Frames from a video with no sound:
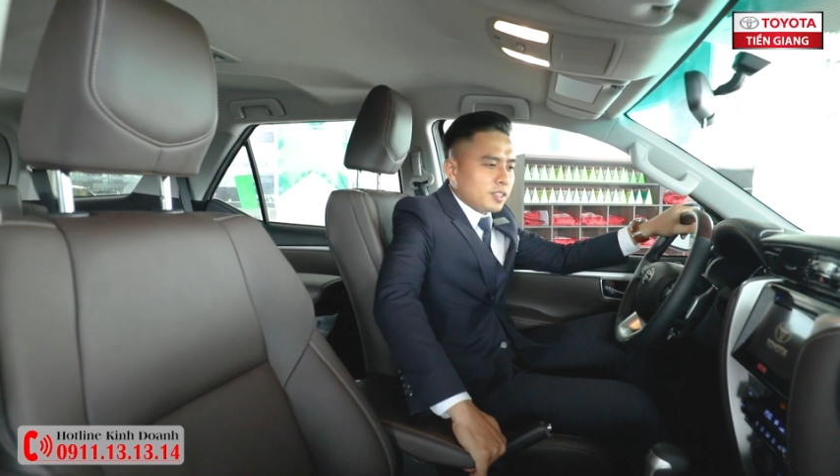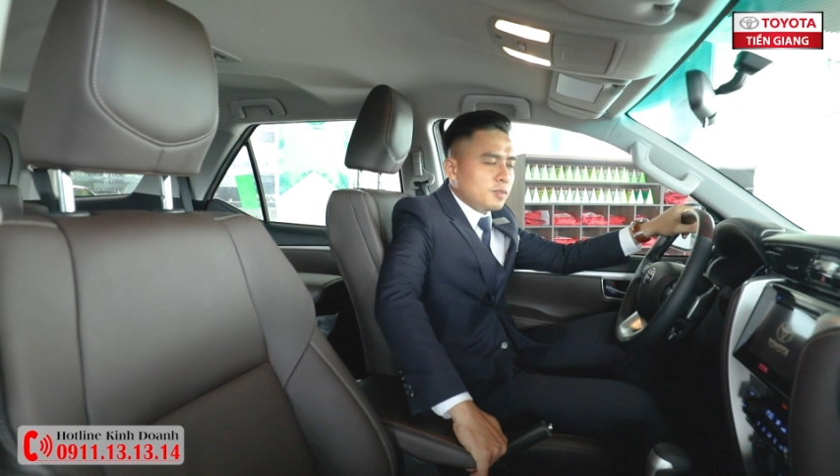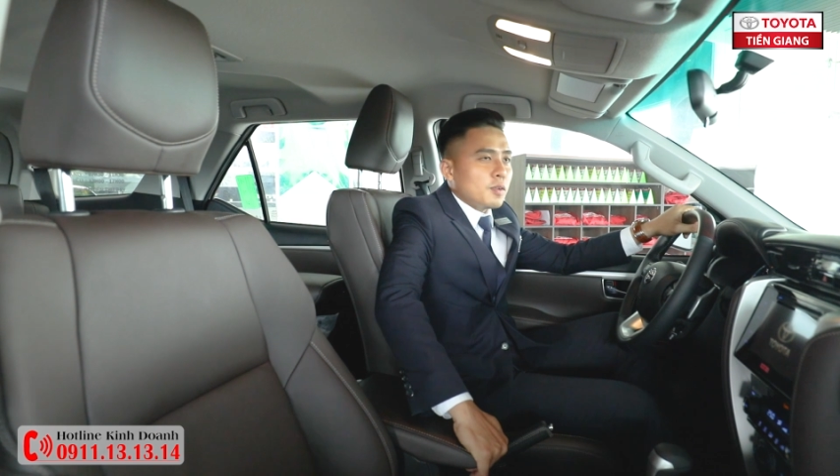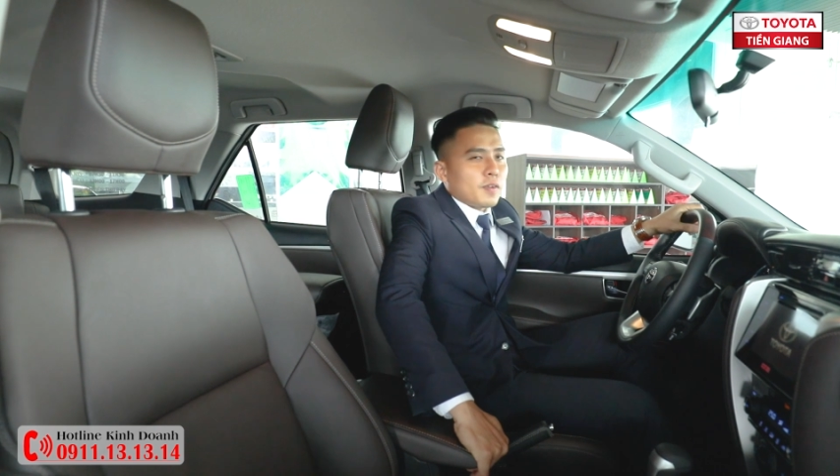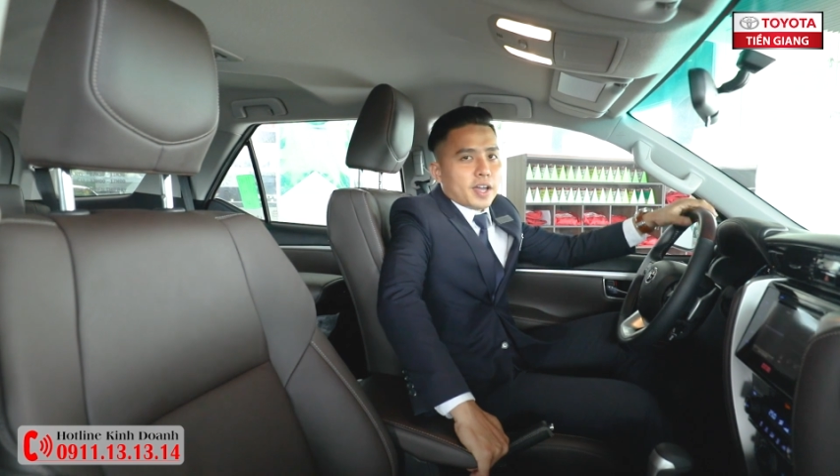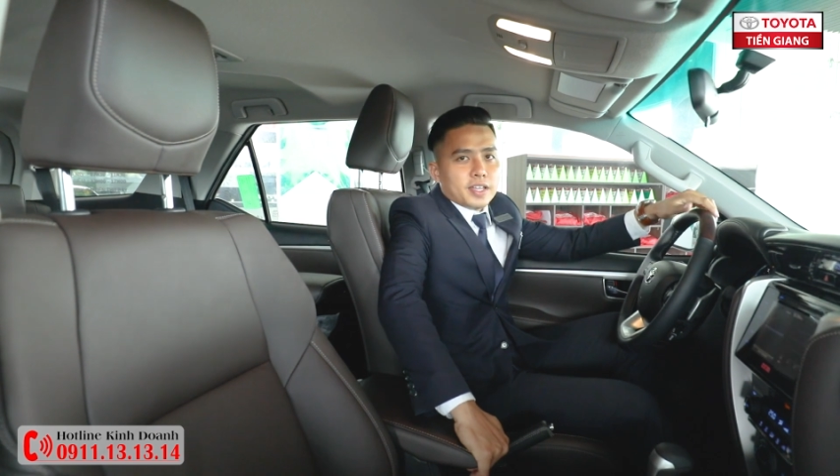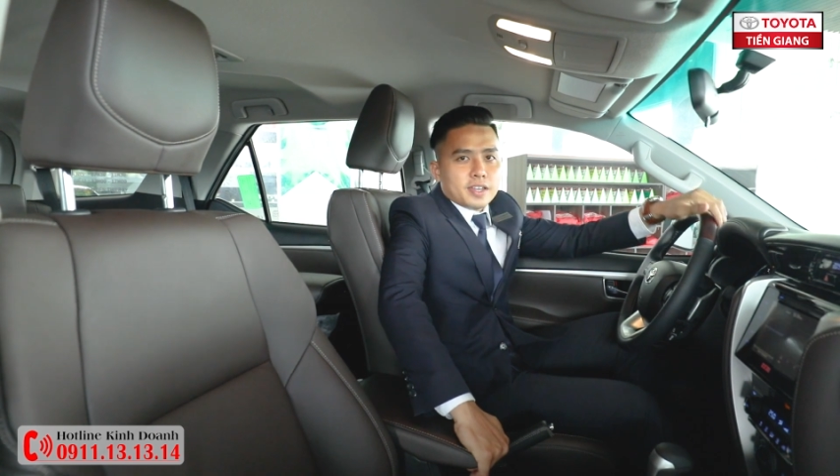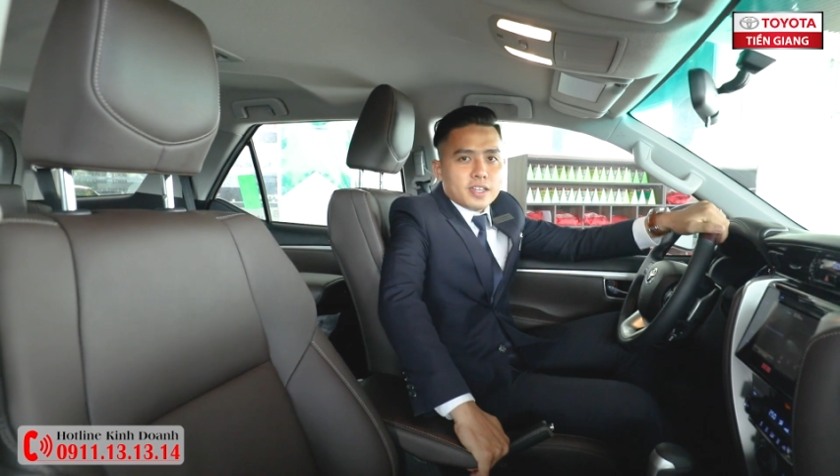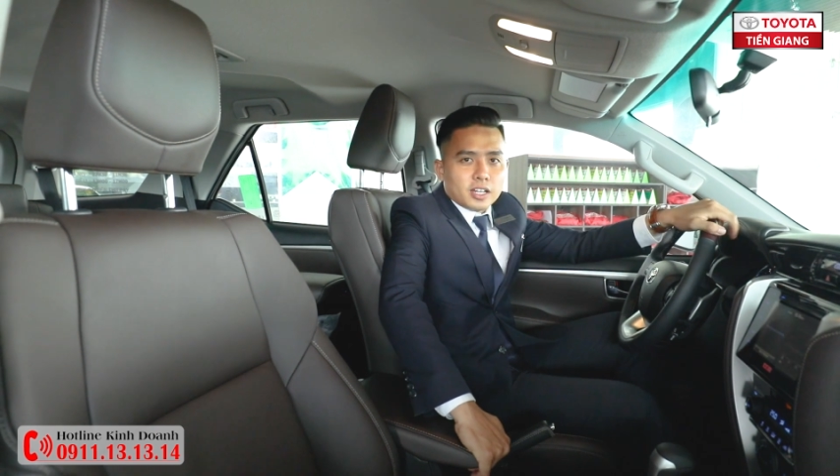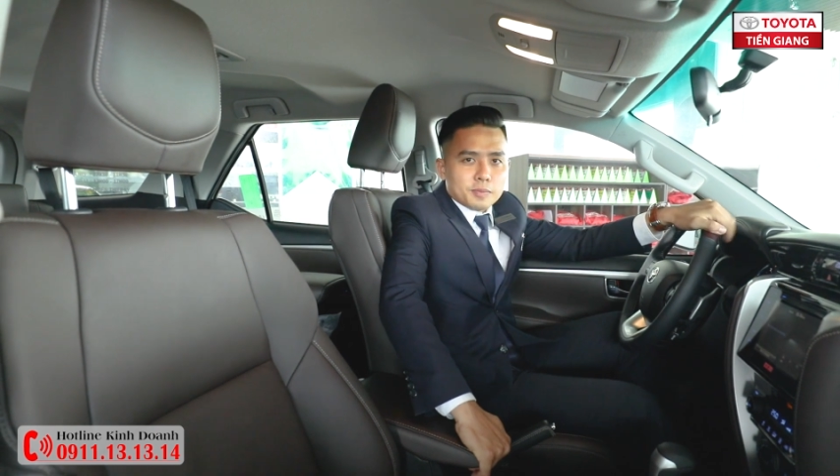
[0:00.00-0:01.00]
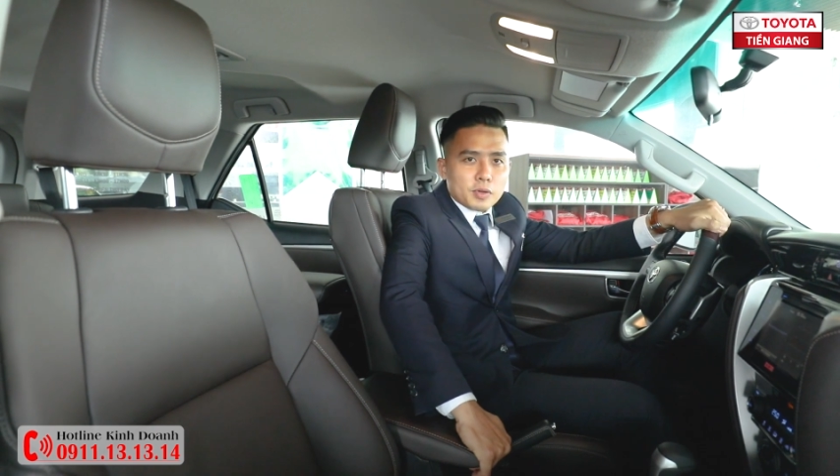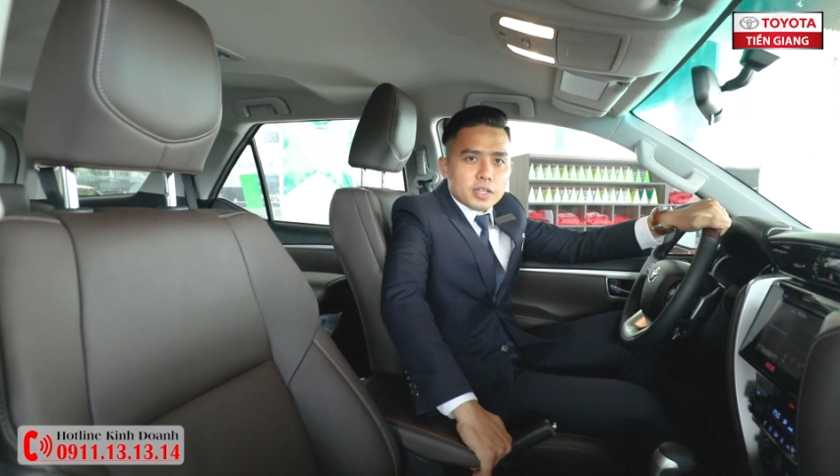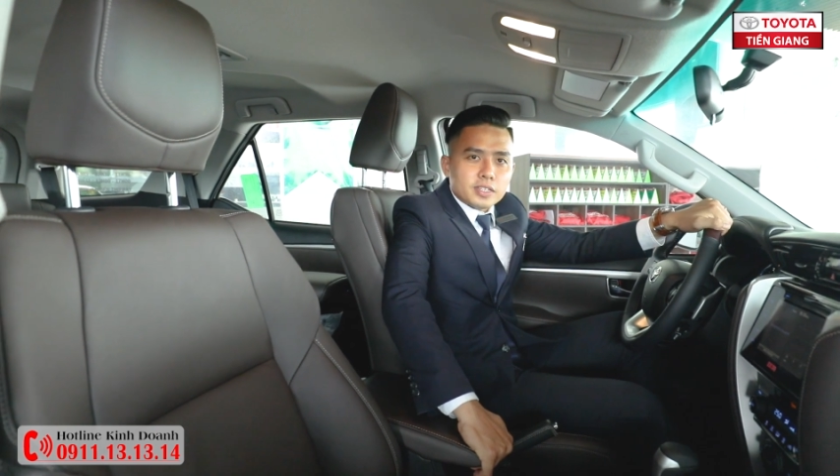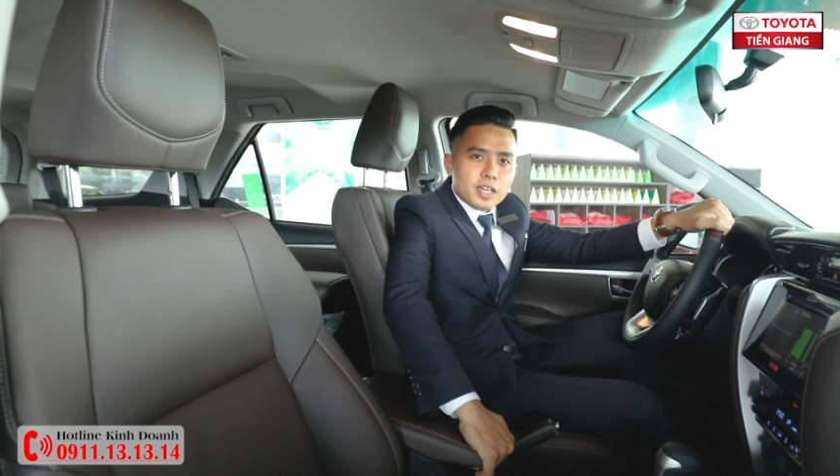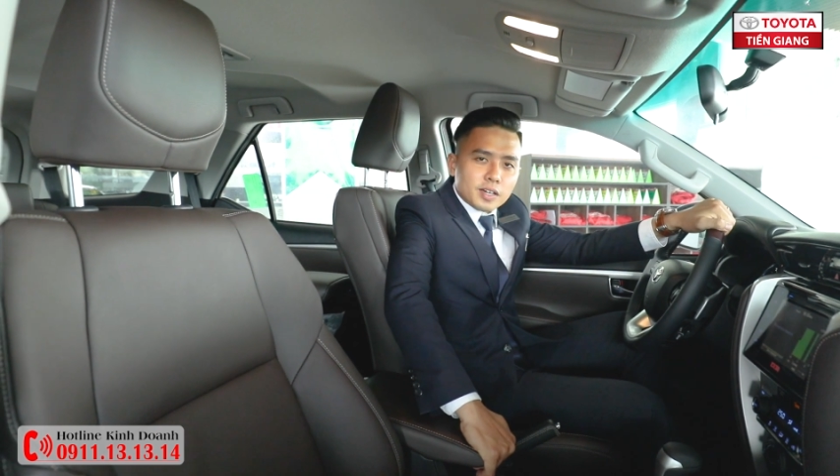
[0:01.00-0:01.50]
chính vì vậy để nhận được bảo giá
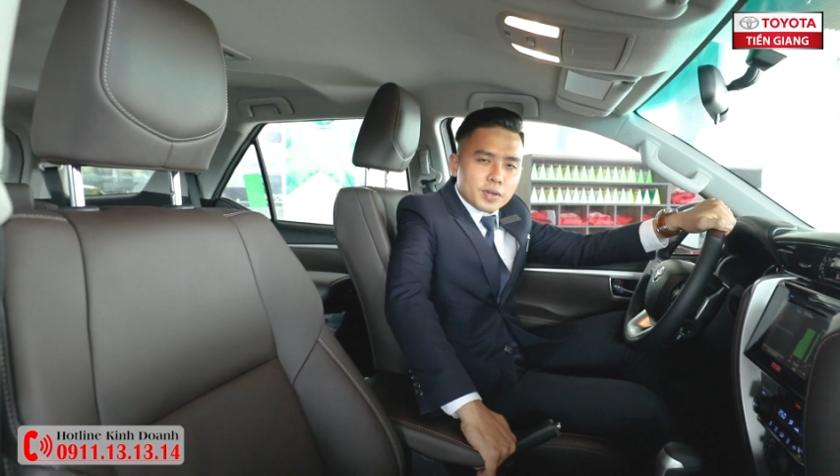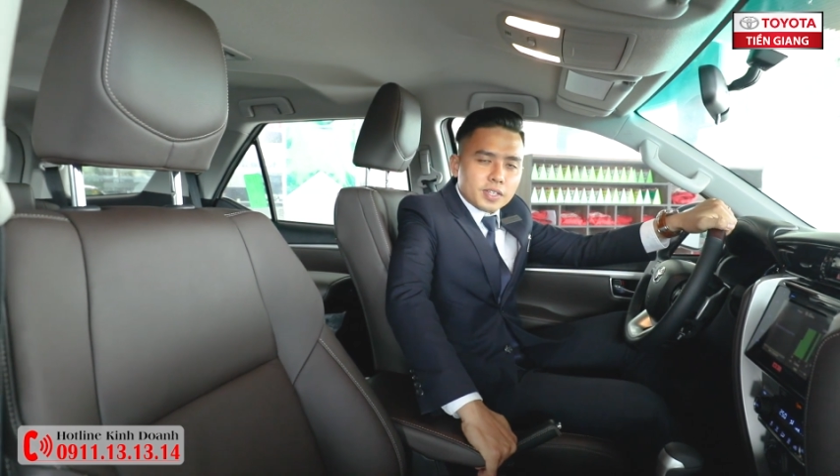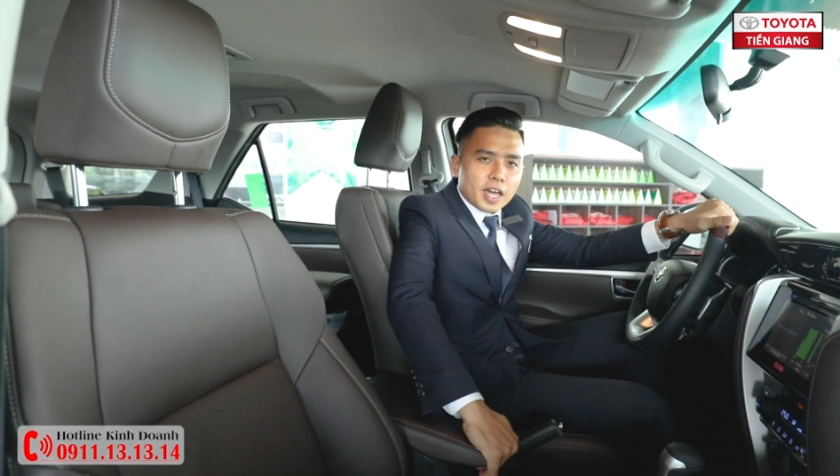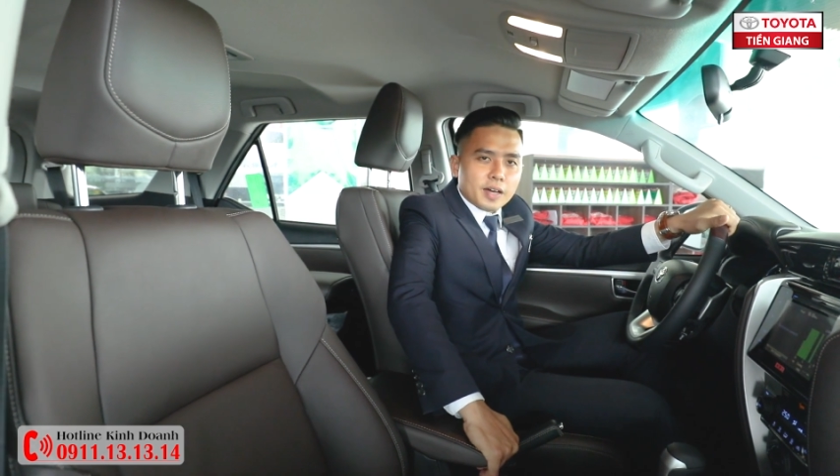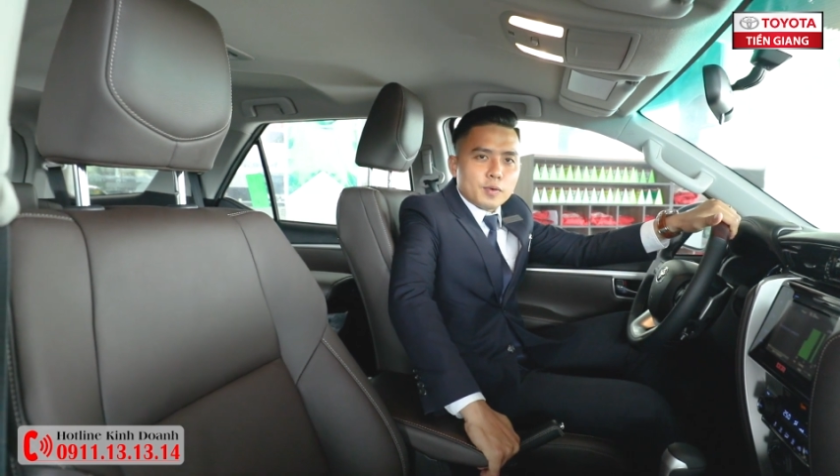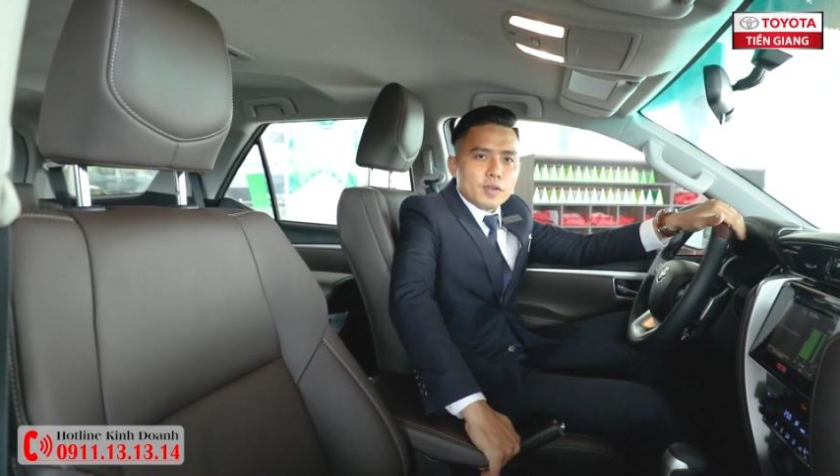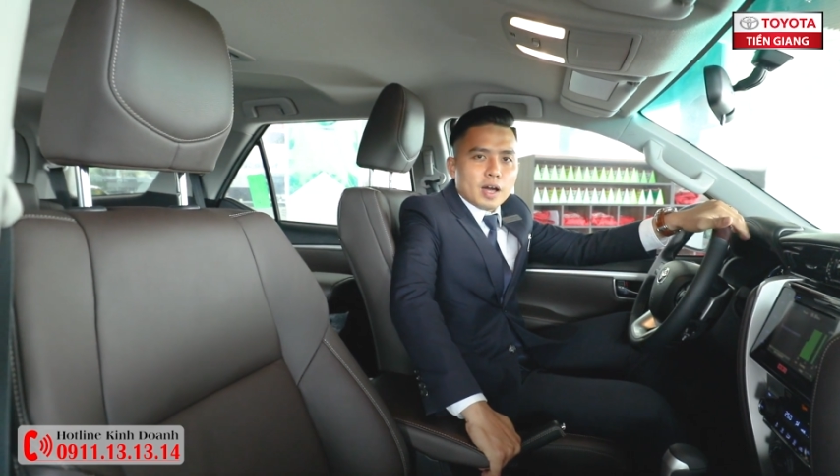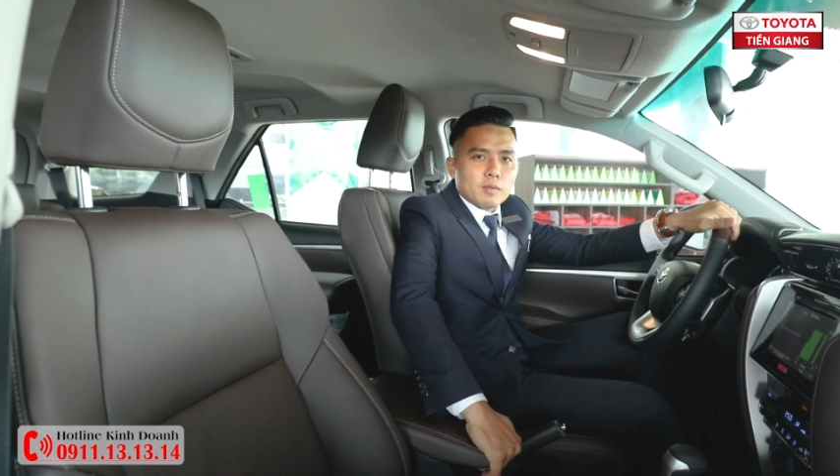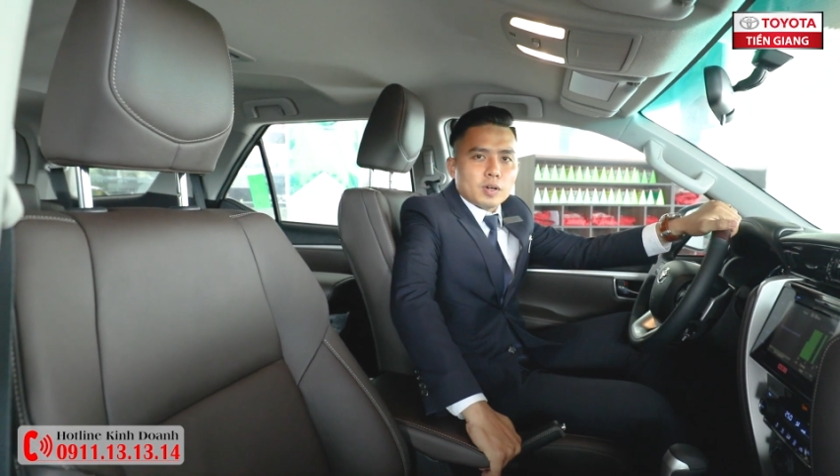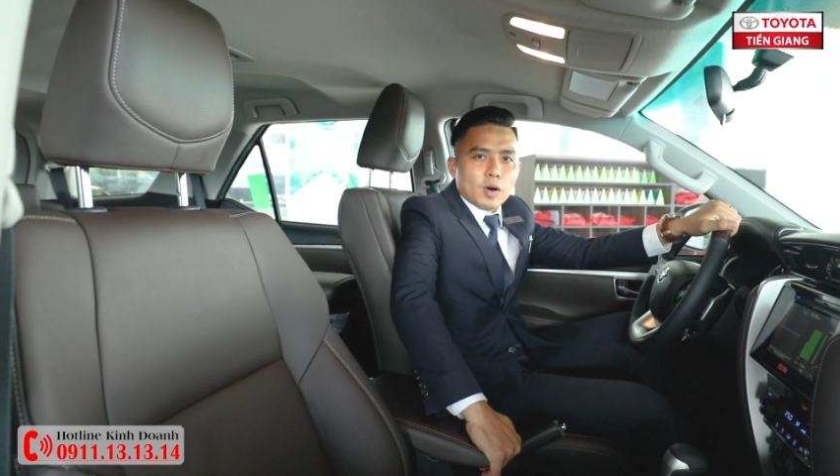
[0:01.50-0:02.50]
chi tiết khách hàng vui lòng